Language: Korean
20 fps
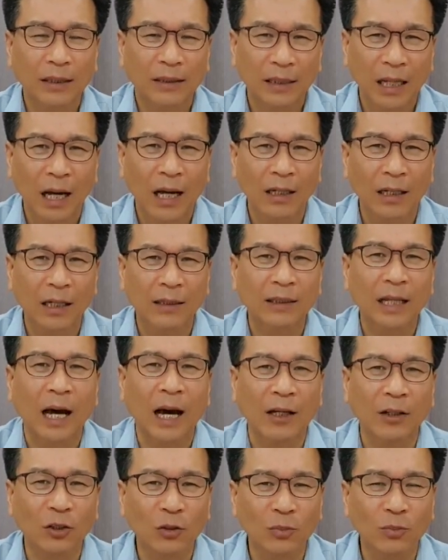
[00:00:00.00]
나아가
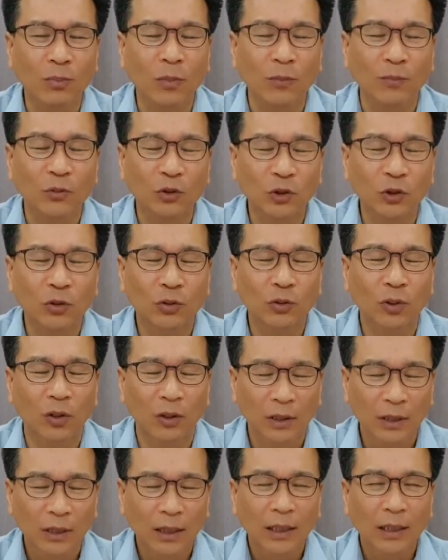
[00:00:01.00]
나를
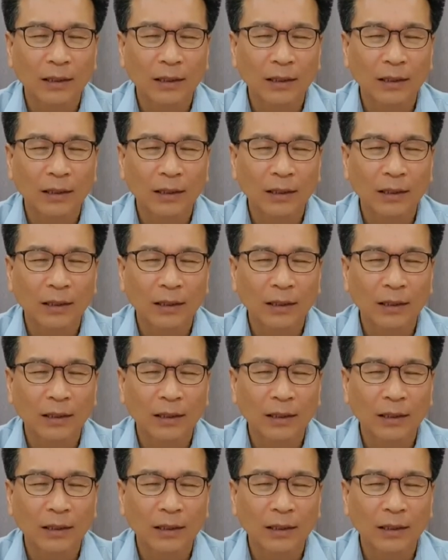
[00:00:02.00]
멈추고